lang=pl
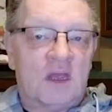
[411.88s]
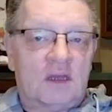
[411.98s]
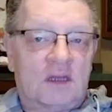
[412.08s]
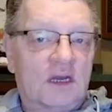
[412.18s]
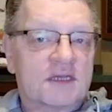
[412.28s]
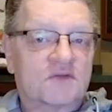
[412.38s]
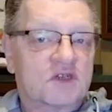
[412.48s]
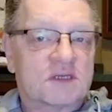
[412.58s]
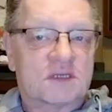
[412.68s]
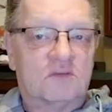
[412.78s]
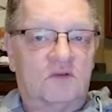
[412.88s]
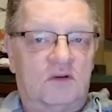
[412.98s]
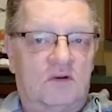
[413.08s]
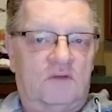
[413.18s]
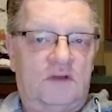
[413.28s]
Teraz wszyscy
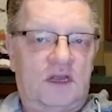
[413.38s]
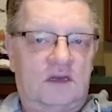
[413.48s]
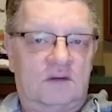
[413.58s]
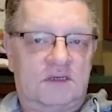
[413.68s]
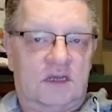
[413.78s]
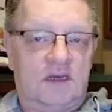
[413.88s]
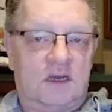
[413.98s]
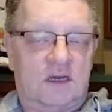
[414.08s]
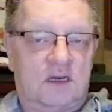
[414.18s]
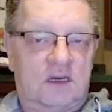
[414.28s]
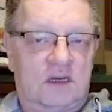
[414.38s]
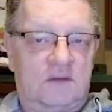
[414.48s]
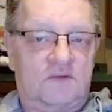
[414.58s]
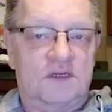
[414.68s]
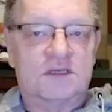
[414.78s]
mówią o wynagrodzeniach.
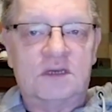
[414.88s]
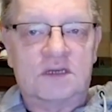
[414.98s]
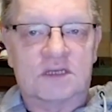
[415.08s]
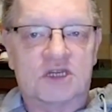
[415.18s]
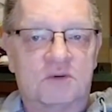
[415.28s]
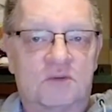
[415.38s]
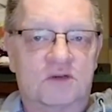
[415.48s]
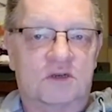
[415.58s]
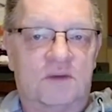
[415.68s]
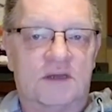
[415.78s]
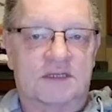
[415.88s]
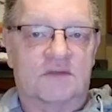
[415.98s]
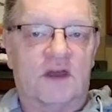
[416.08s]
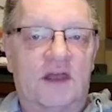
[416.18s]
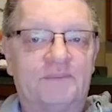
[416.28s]
Wszyscy jesteśmy, proszę
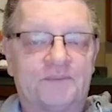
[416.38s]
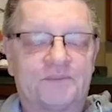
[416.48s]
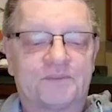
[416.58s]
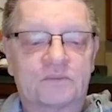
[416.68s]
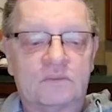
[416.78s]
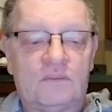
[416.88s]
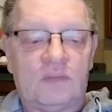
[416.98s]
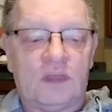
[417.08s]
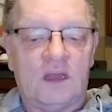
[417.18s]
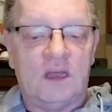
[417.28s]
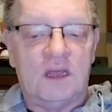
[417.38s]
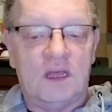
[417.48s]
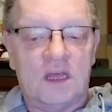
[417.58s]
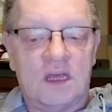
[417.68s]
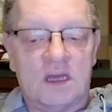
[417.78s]
Państwa,
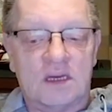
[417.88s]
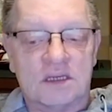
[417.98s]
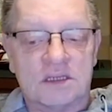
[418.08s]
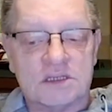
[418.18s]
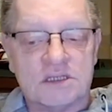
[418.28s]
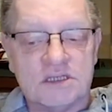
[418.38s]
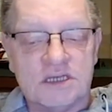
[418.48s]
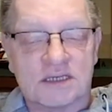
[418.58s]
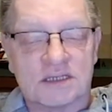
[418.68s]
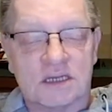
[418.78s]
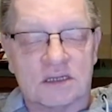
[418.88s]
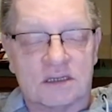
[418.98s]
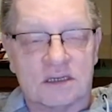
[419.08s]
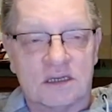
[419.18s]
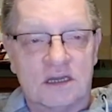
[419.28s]
e,
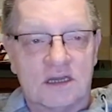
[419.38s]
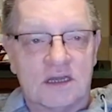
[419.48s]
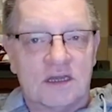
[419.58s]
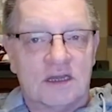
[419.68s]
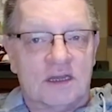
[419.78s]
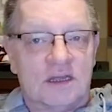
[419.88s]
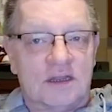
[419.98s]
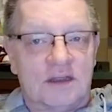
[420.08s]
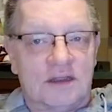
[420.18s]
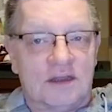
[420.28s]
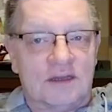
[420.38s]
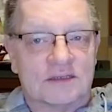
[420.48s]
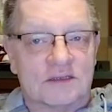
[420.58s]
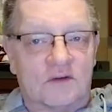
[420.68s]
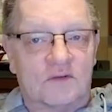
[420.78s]
niestety
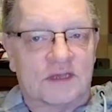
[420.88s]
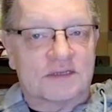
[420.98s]
znowu, nas,